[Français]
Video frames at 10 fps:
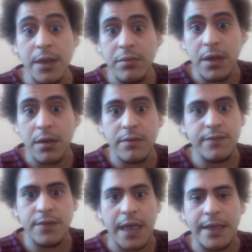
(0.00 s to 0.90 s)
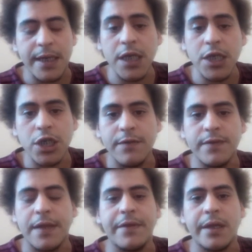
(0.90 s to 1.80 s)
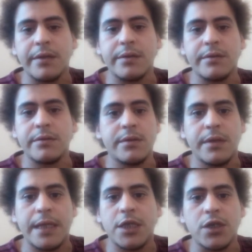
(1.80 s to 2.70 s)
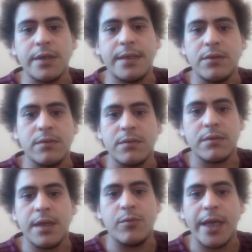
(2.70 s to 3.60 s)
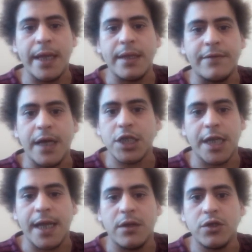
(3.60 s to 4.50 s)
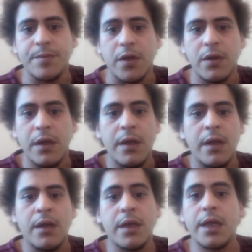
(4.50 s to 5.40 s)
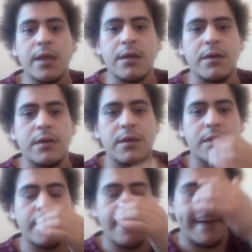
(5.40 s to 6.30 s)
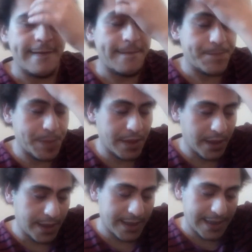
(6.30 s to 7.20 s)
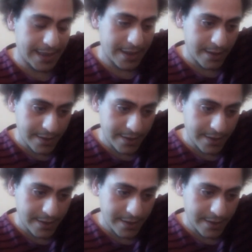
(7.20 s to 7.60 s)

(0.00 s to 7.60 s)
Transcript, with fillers: et pourquoi c'est intéressant Parce que vous, le quotidien, il peut, casser il peut instaurer une certaine routine et casser